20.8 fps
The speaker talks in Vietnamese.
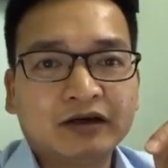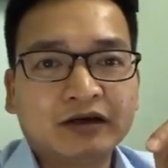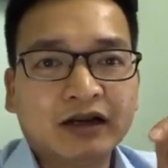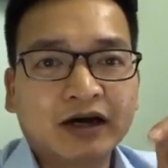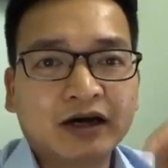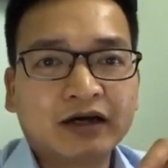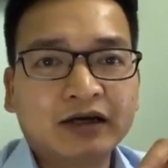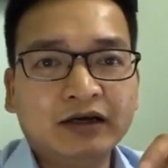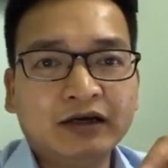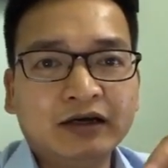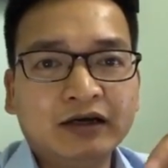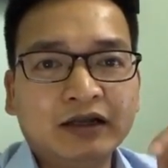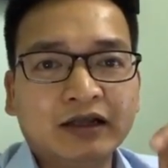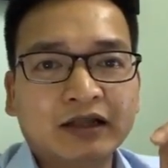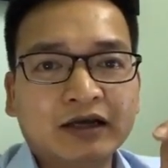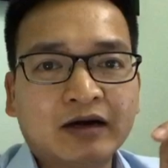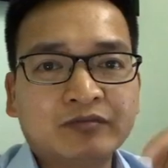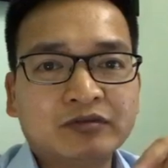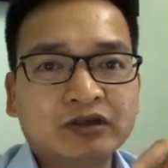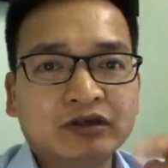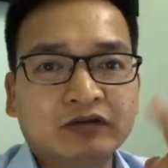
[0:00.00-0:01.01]
đăng ký để
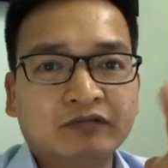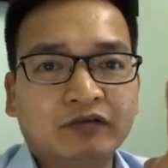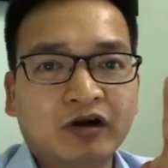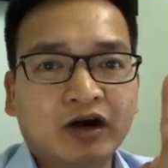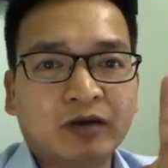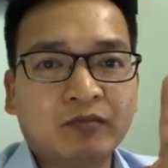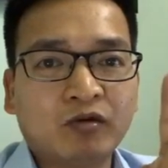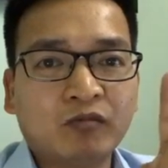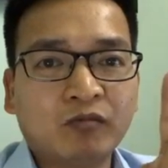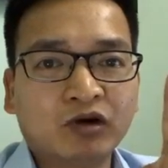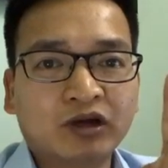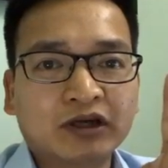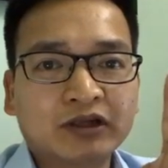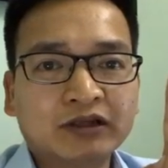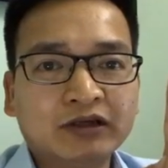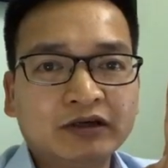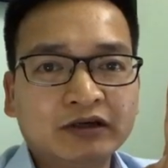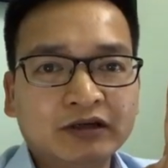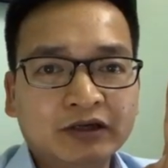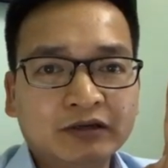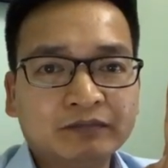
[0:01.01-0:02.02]
tham dự vào ngày mùng 1 tháng
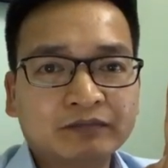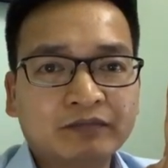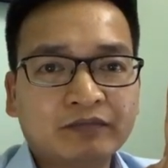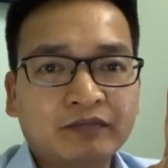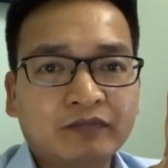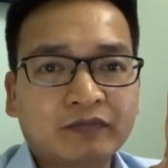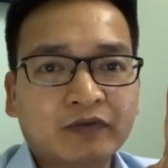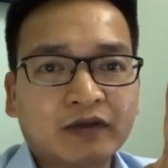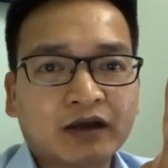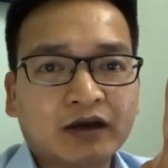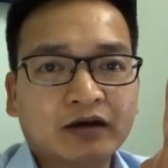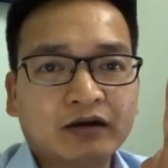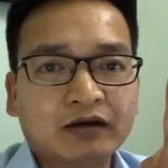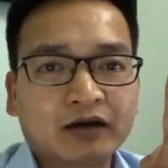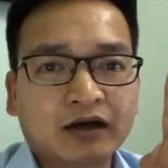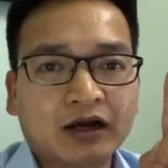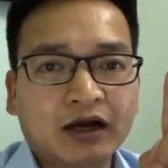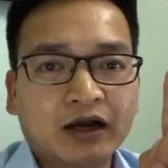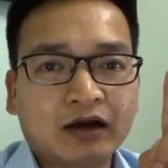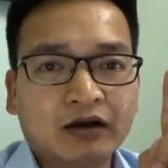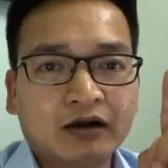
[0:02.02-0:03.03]
4 nhé
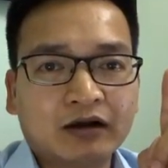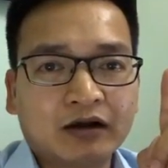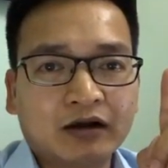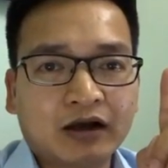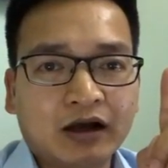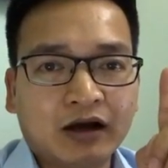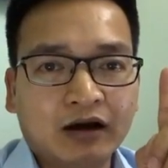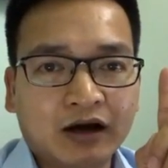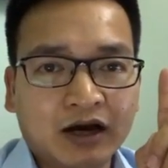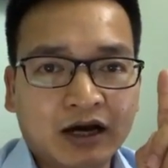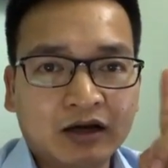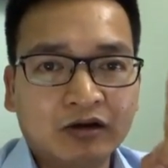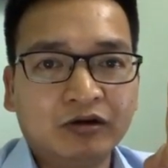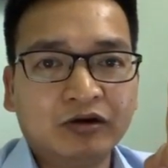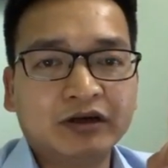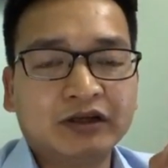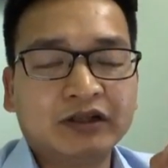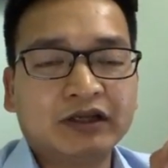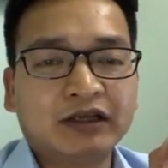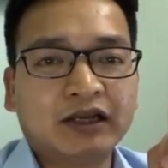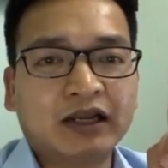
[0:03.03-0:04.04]
ở Hà
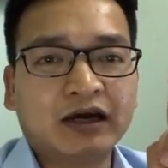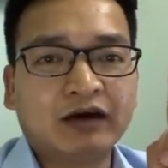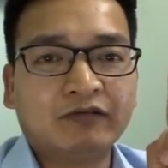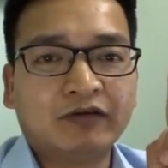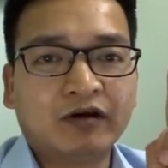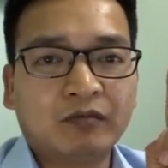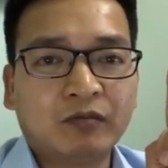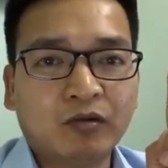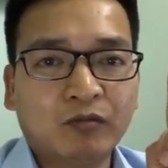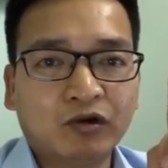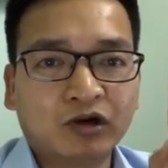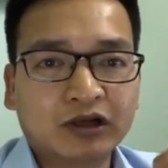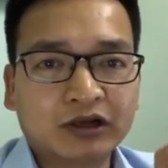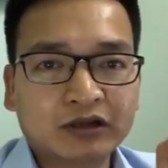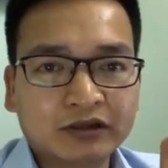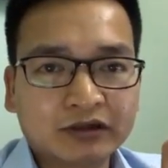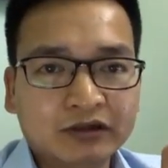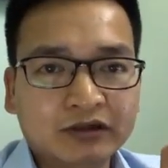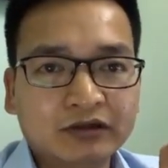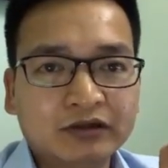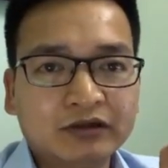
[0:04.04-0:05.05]
Nội thì là vào mùng 1
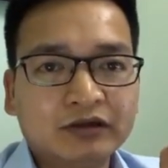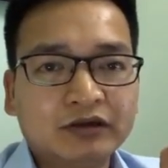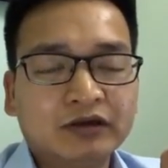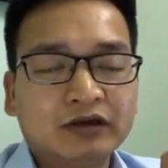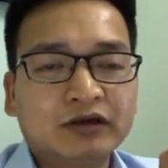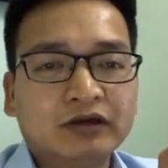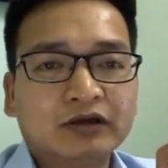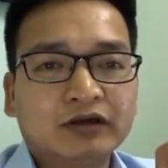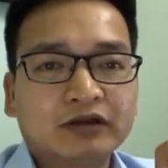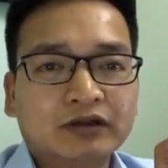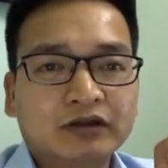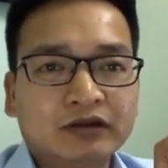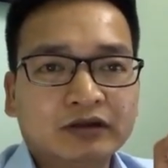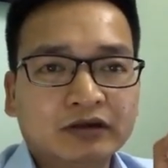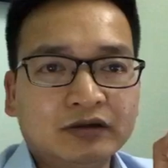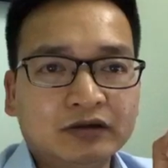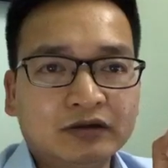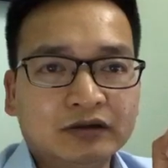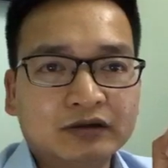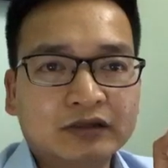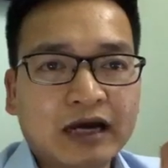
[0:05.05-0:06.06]
tháng 4
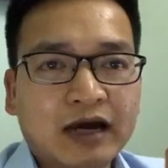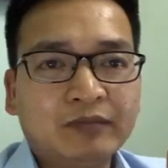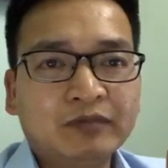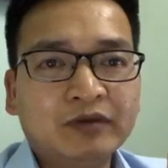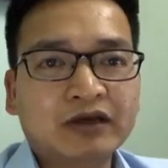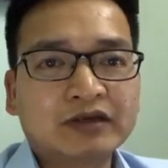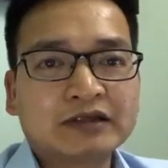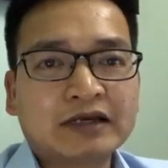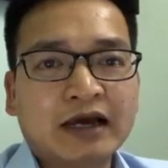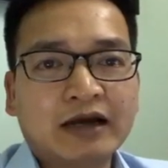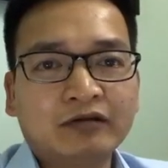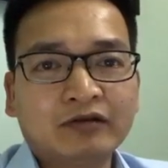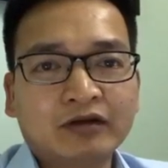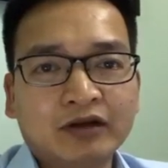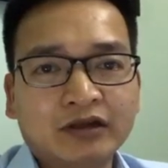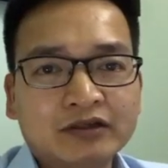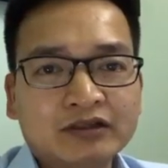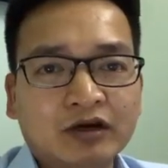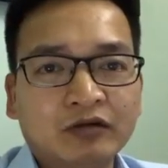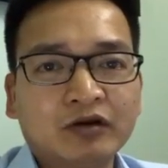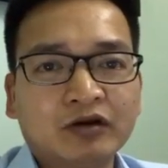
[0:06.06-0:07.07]
từ 8 giờ sáng
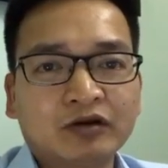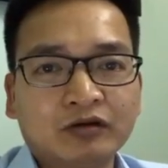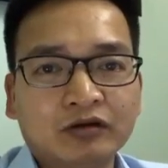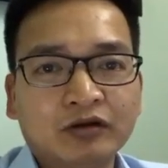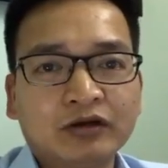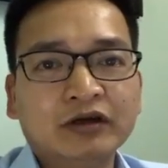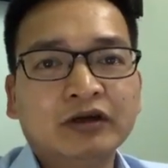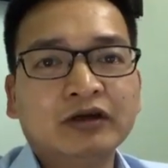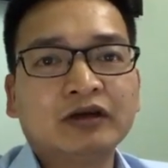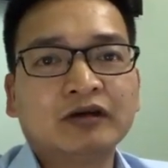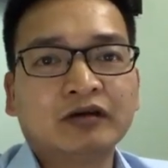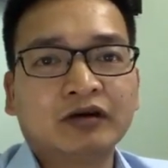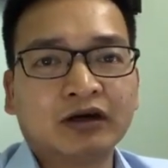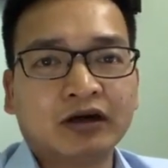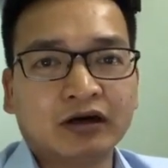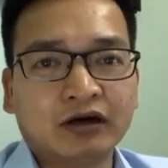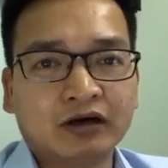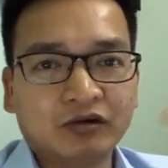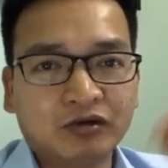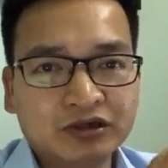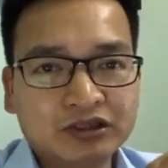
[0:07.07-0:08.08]
đến 6 giờ tối còn
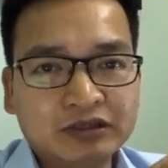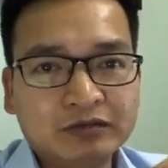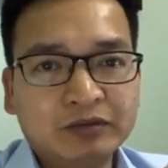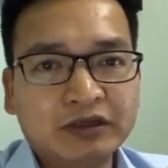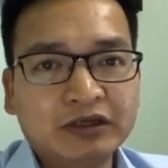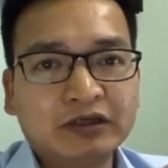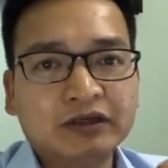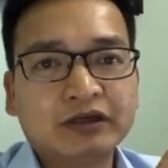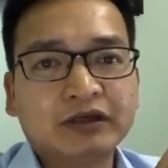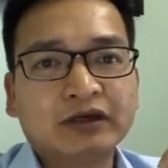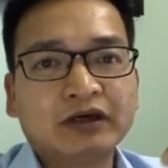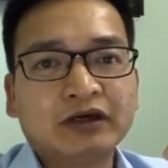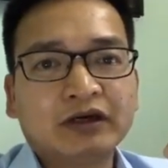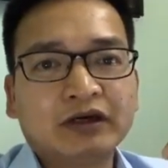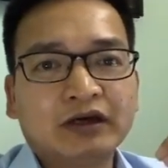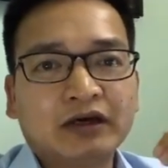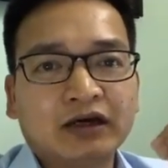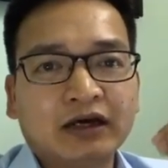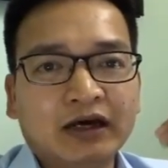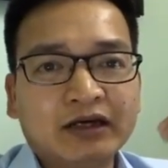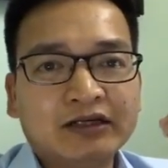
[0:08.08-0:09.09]
ở Hồ Chí Minh
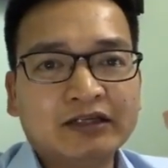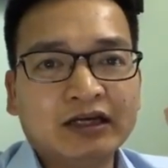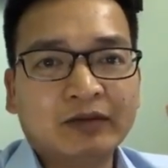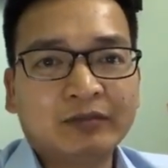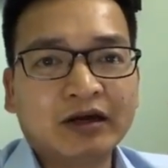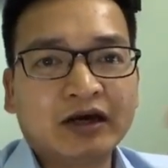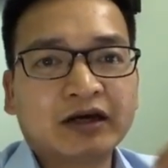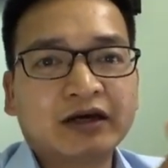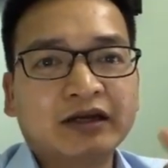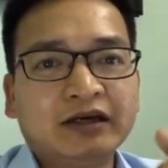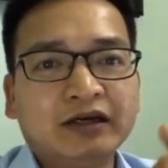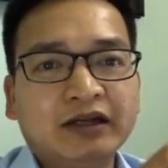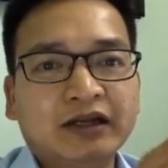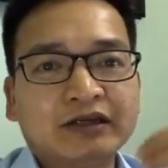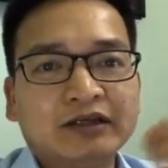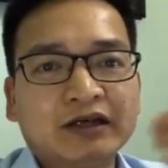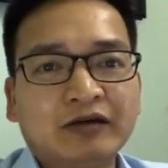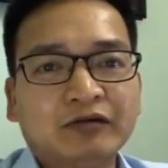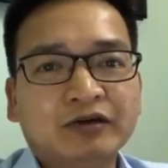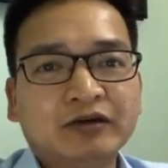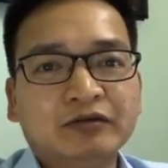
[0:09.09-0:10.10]
anh chị em đăng ký để
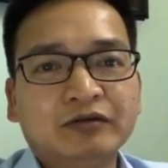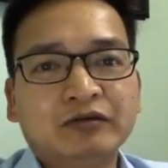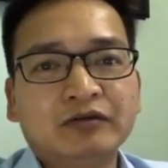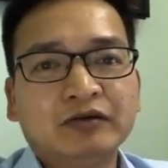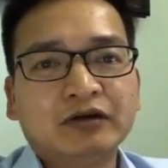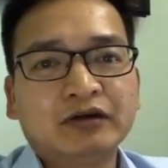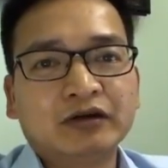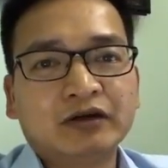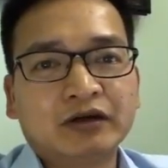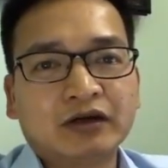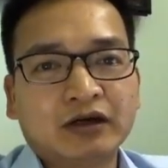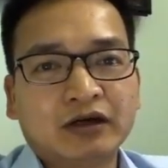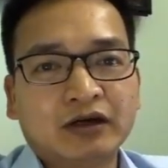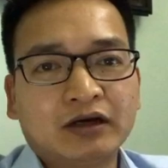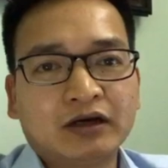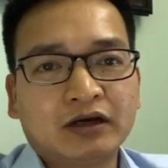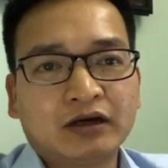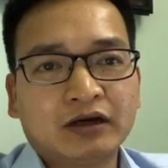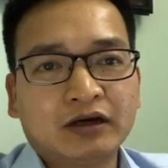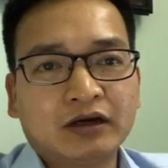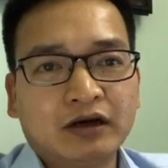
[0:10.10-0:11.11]
giao lưu
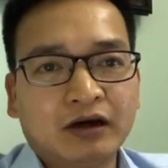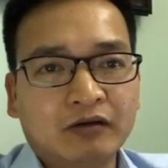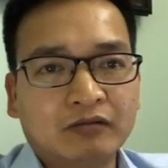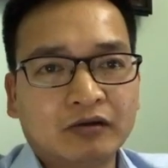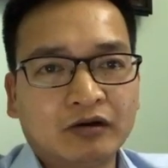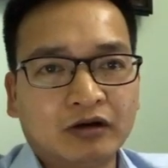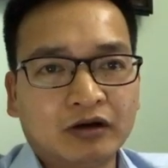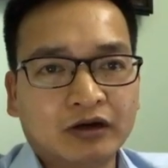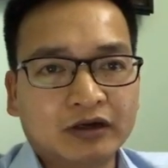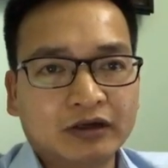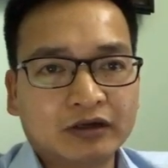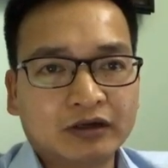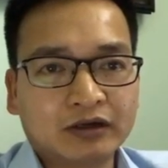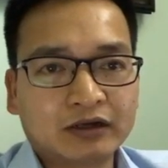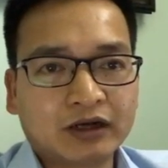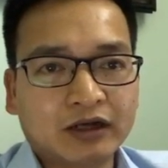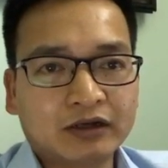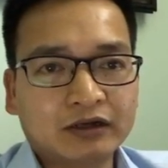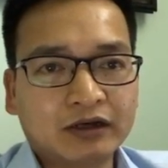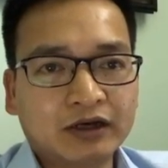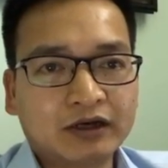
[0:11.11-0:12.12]
Ờ, học hỏi
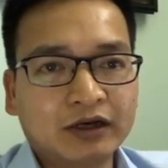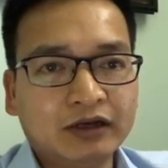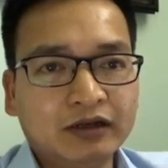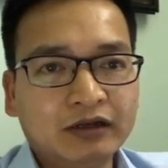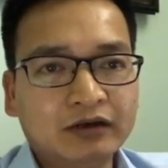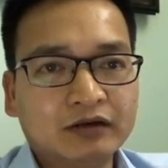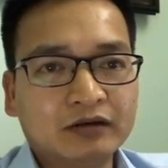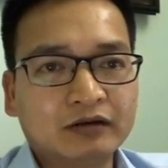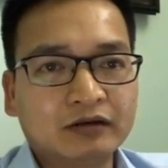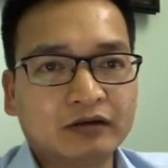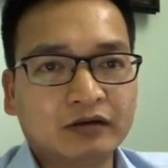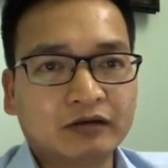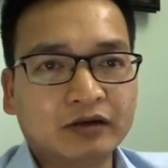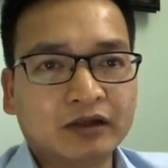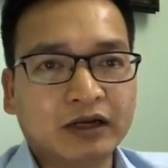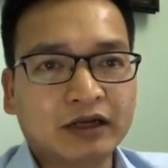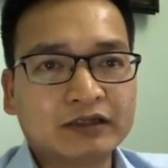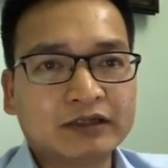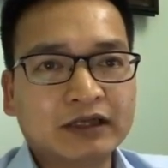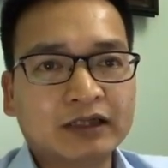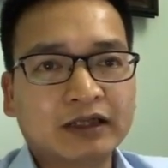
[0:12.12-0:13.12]
các những cái kiến thức nó có
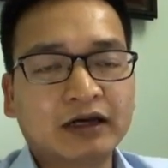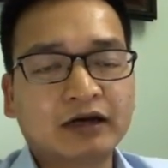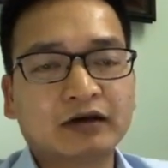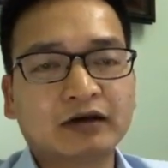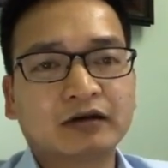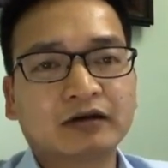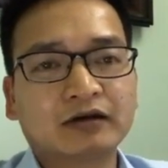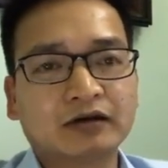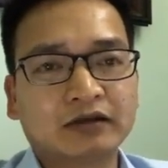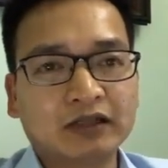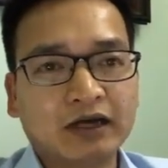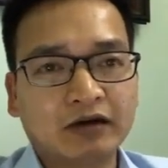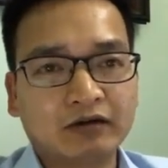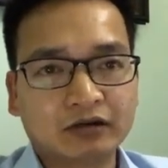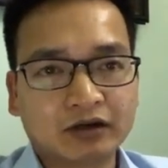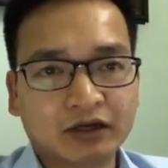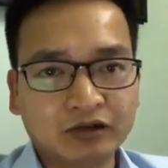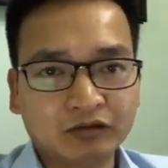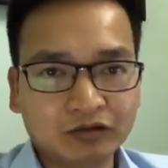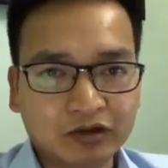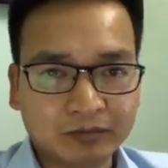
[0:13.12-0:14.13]
thể là gia tăng được tạo được
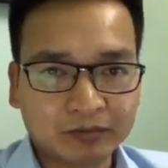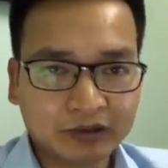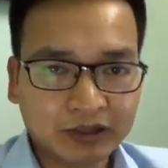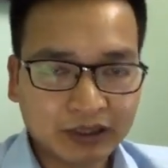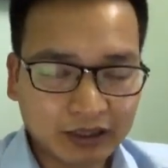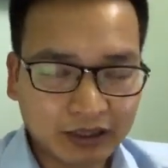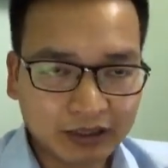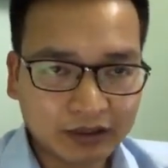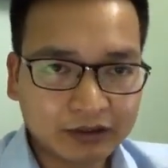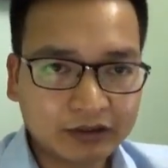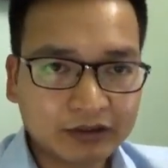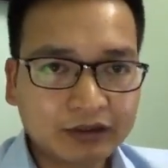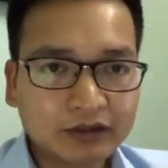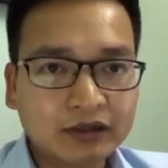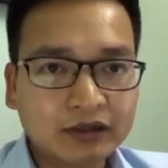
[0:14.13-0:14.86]
kênh thu nhập thứ hai